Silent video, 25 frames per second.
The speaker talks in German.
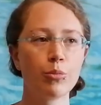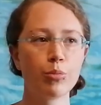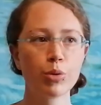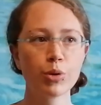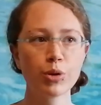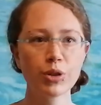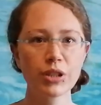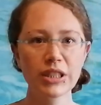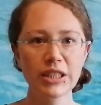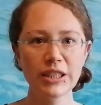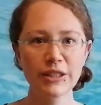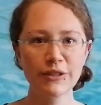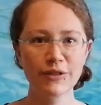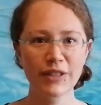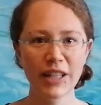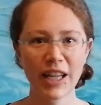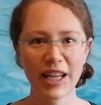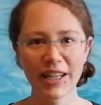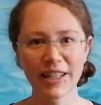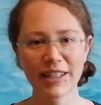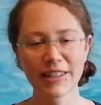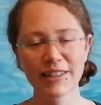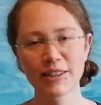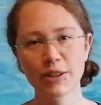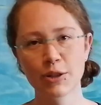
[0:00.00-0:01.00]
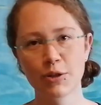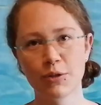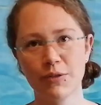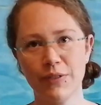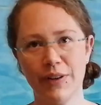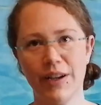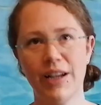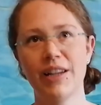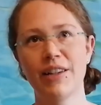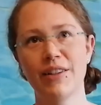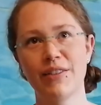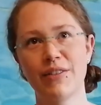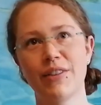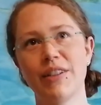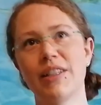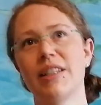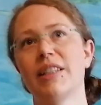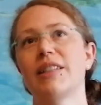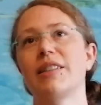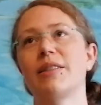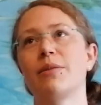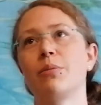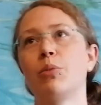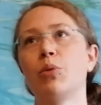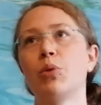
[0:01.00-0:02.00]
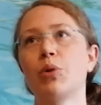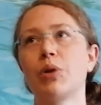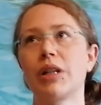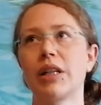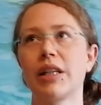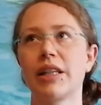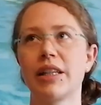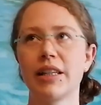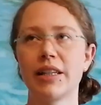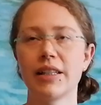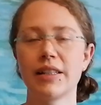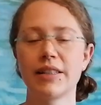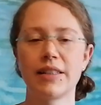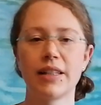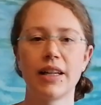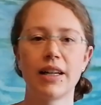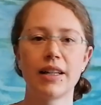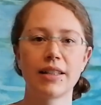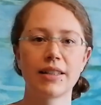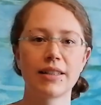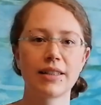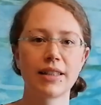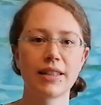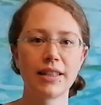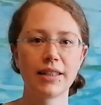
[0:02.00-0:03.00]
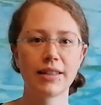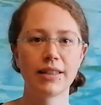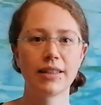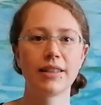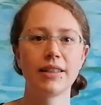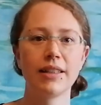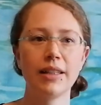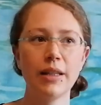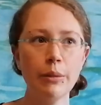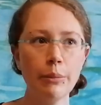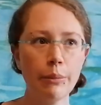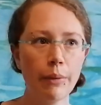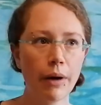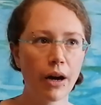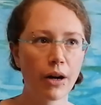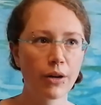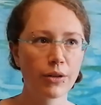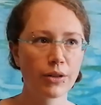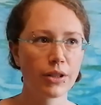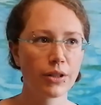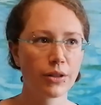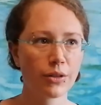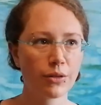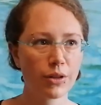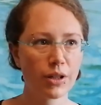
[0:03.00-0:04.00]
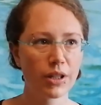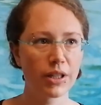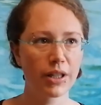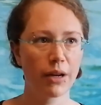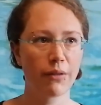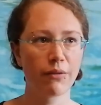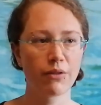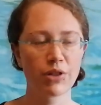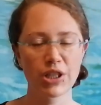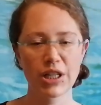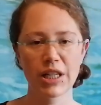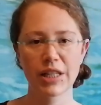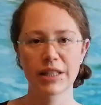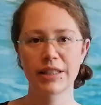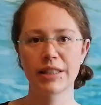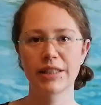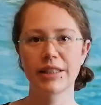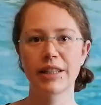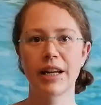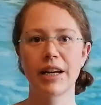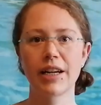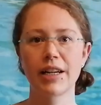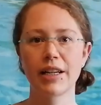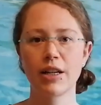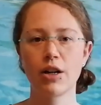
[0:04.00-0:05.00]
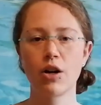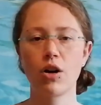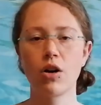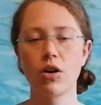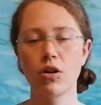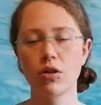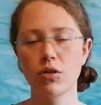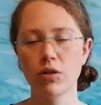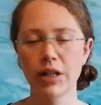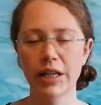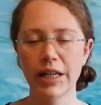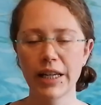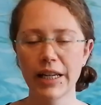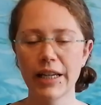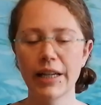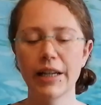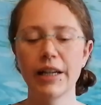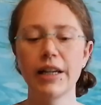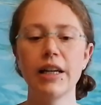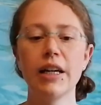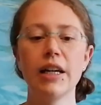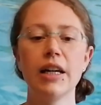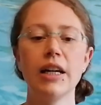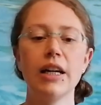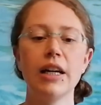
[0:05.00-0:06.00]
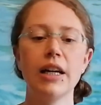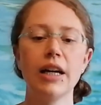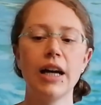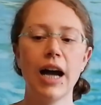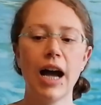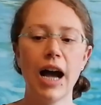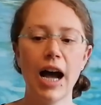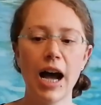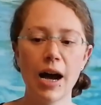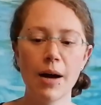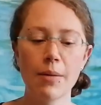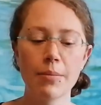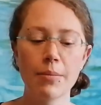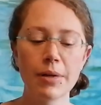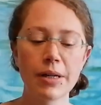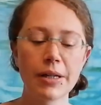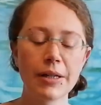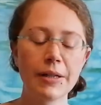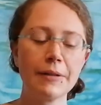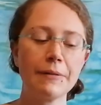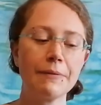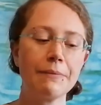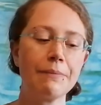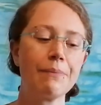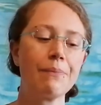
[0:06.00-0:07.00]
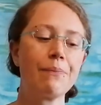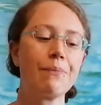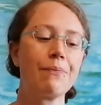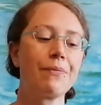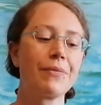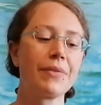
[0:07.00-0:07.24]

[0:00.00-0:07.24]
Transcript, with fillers: positiv denken, so weit wie das möglich ist. Ja, das geht nicht immer und natürlich haben wir schlechte Tage auch, okay. Aber